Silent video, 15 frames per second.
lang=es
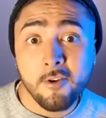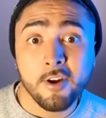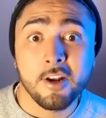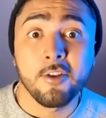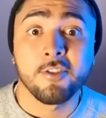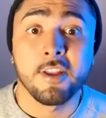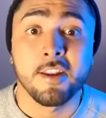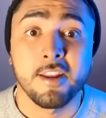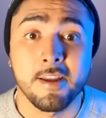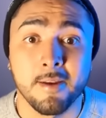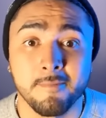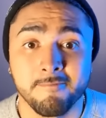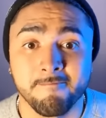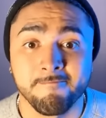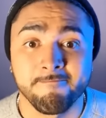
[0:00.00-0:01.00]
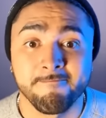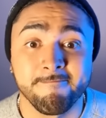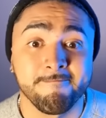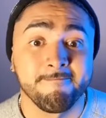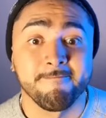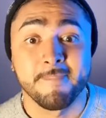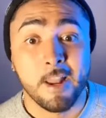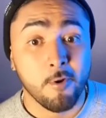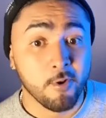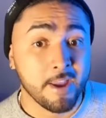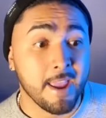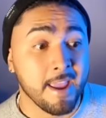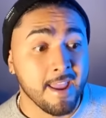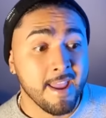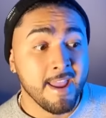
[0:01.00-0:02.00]
de lo que lo tenía. De lo
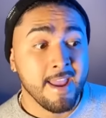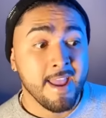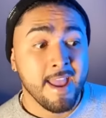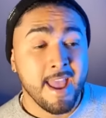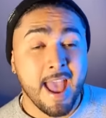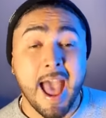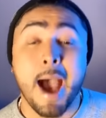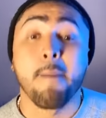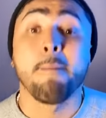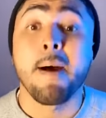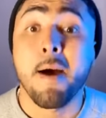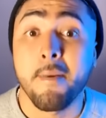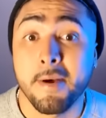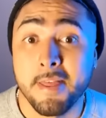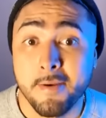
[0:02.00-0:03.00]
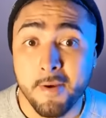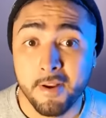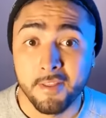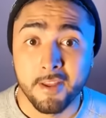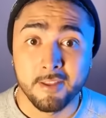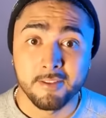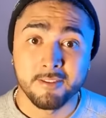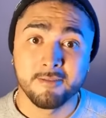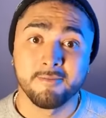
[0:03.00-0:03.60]
que amaba de verdad.